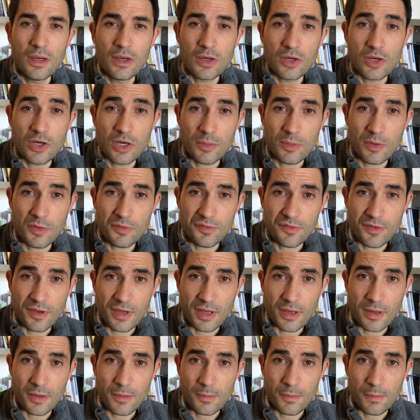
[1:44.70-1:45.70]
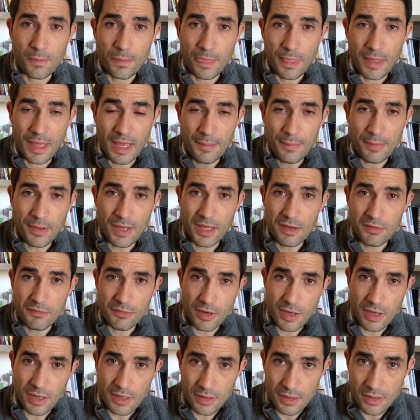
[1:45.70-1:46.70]
Comment faire Après
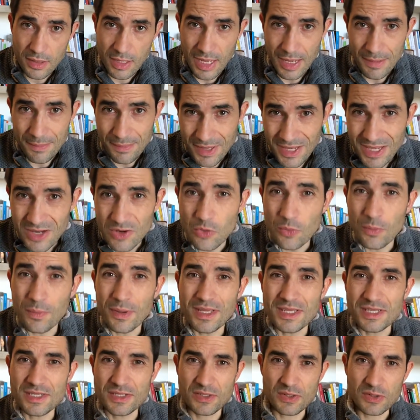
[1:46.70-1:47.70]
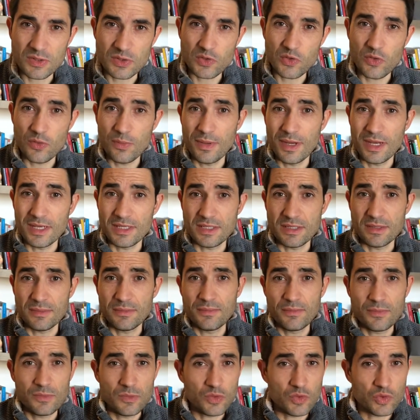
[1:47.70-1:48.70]
avoir appris l'obéissance de base
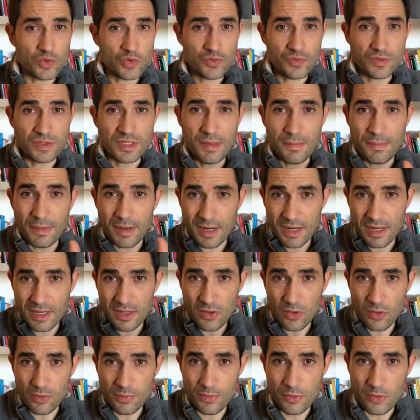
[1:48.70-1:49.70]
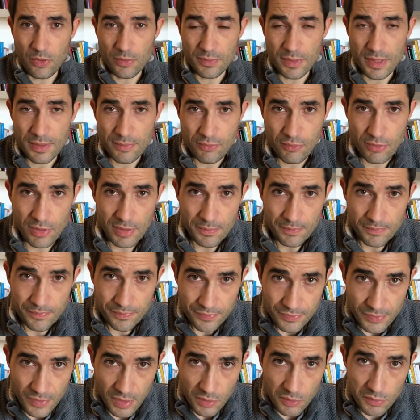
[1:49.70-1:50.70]
dont je vous ai parlé dans le premier point,
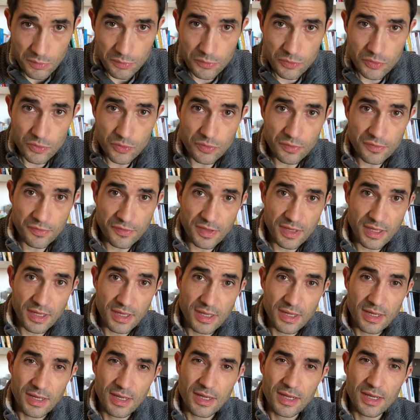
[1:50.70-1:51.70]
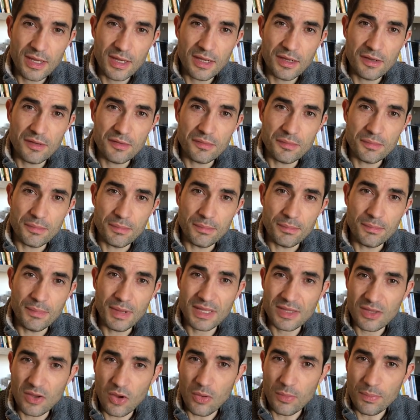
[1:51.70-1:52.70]
vous devez
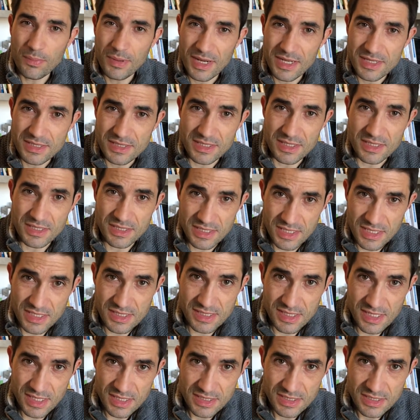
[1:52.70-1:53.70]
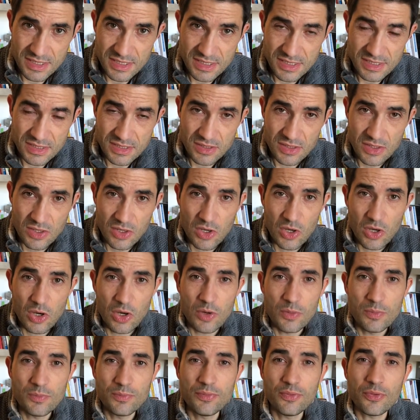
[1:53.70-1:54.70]
mettre en place des exercices
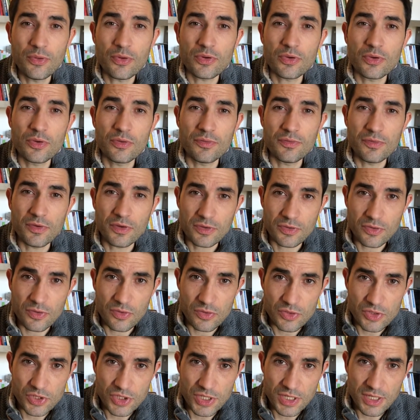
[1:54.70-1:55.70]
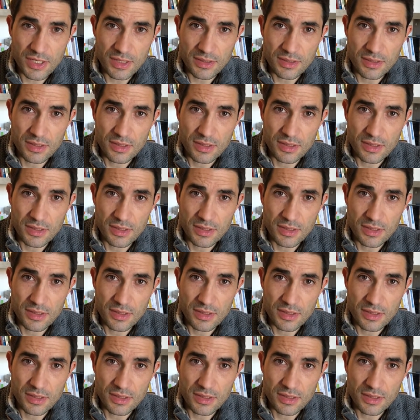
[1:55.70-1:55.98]
pour que votre chien